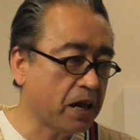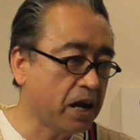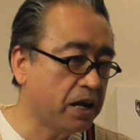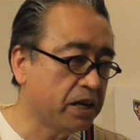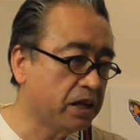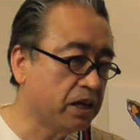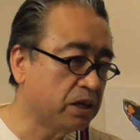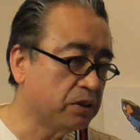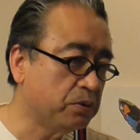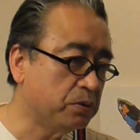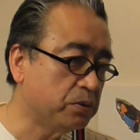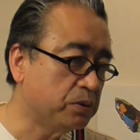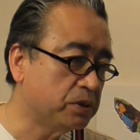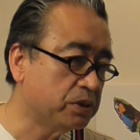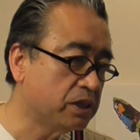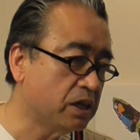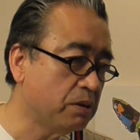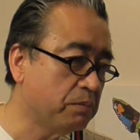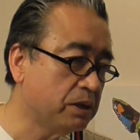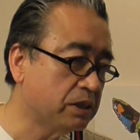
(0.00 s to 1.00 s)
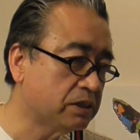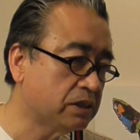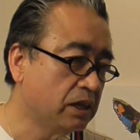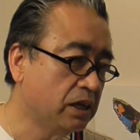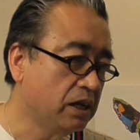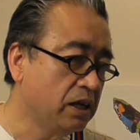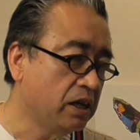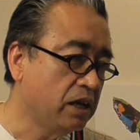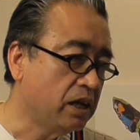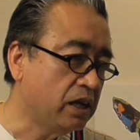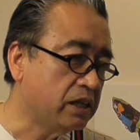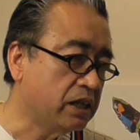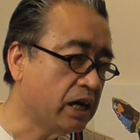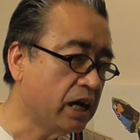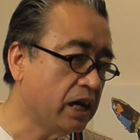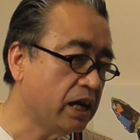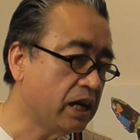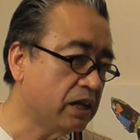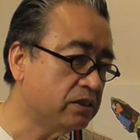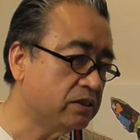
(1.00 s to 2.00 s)
ありがとうございます
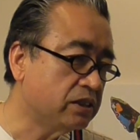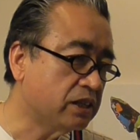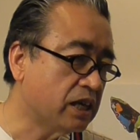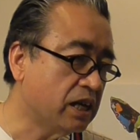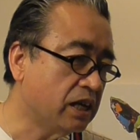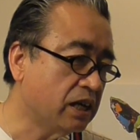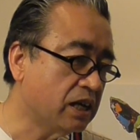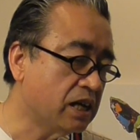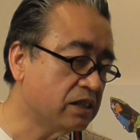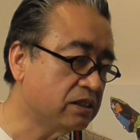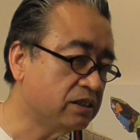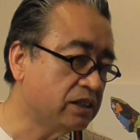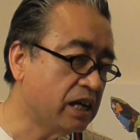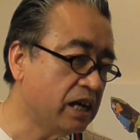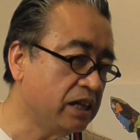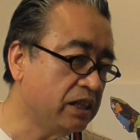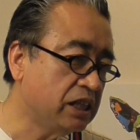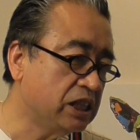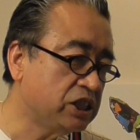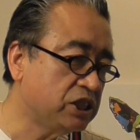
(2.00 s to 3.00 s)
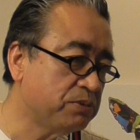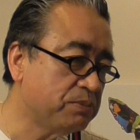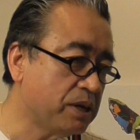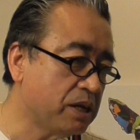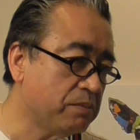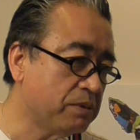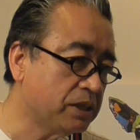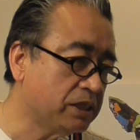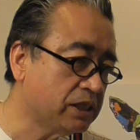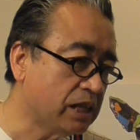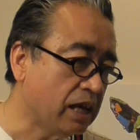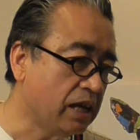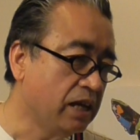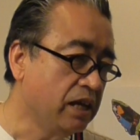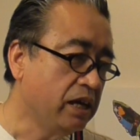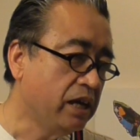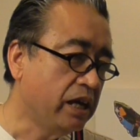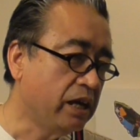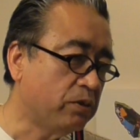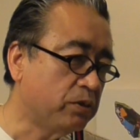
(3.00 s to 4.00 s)
長らく間隔が空いてしまいました
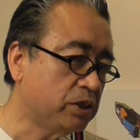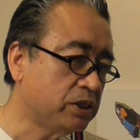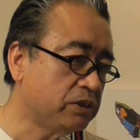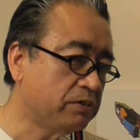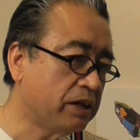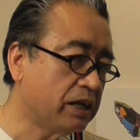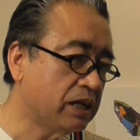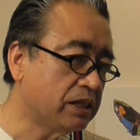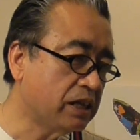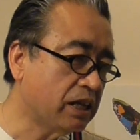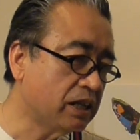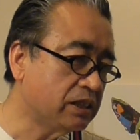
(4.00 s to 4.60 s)
今年は